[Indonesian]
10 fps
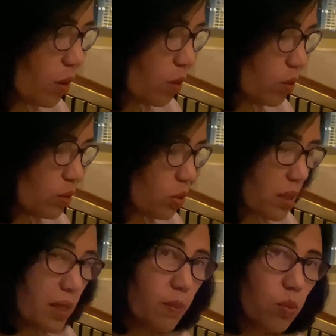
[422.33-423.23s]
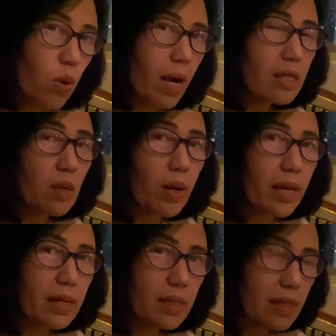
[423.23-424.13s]
untuk ibu atau
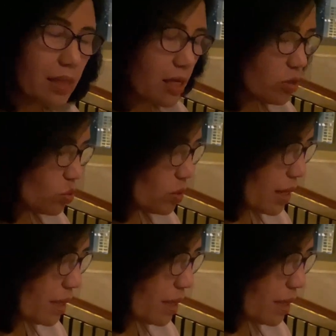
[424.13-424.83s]
ayah kita yang sudah